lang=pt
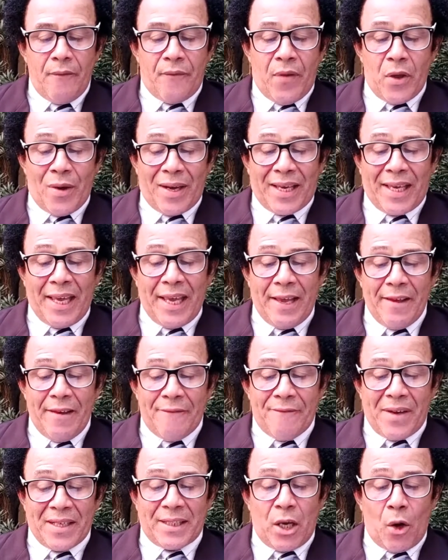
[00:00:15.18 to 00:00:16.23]
Venho aqui
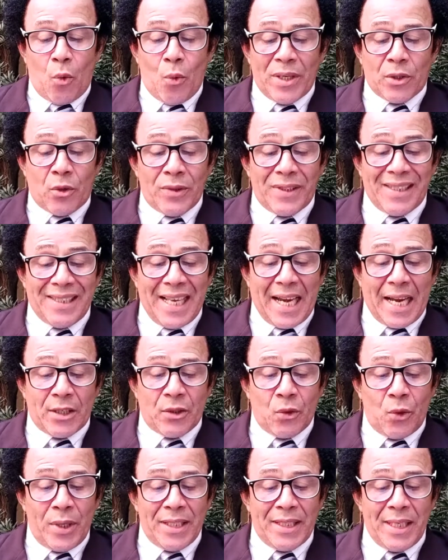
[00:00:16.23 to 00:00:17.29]
fazer algumas
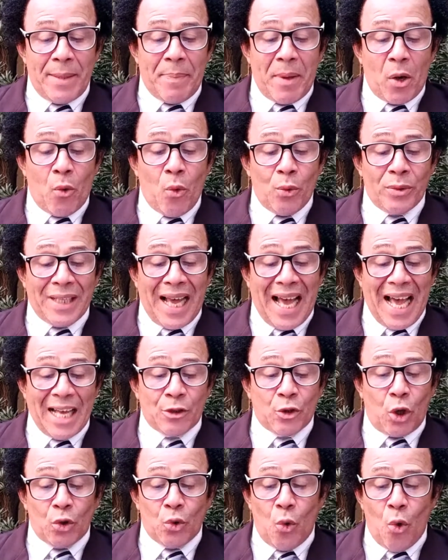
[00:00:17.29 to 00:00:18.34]
considerações e pergunta a
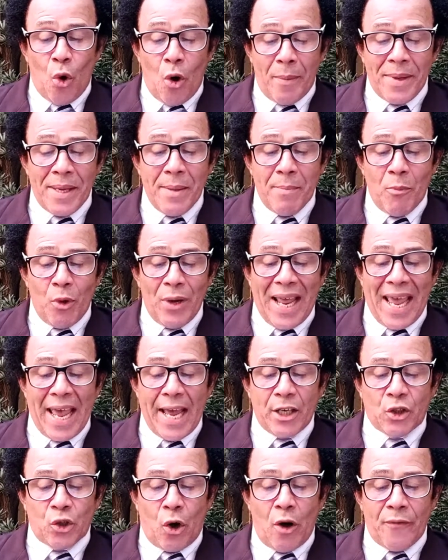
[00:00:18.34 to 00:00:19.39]
todo homem,
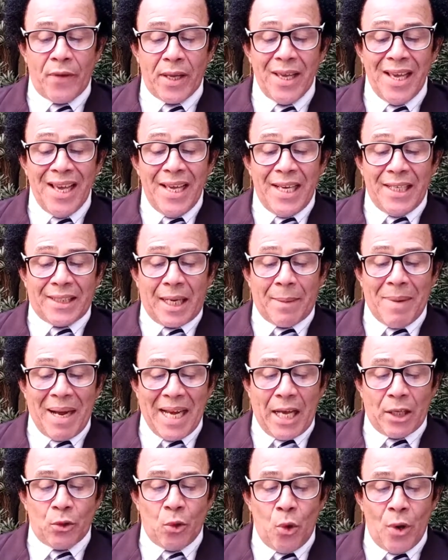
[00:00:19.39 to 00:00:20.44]
mulher, jovem e
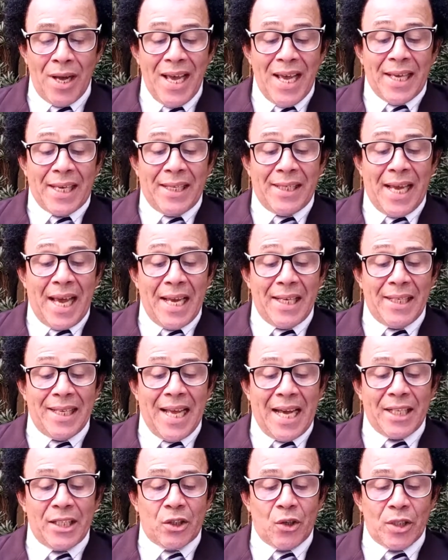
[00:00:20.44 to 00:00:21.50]
trabalhador, que na
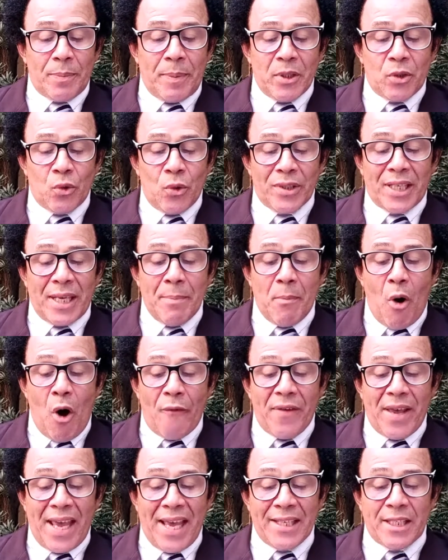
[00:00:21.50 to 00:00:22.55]
realidade são as pessoas que
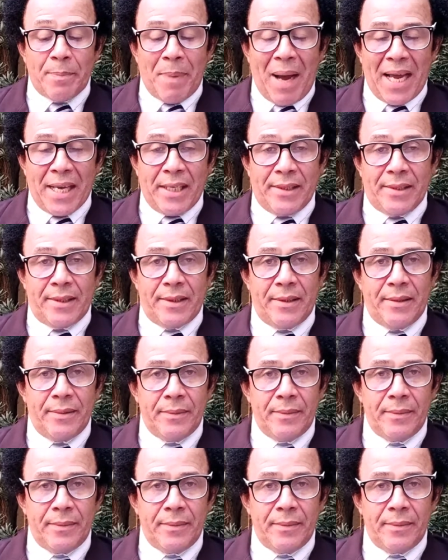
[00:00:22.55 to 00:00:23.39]
movem esse país.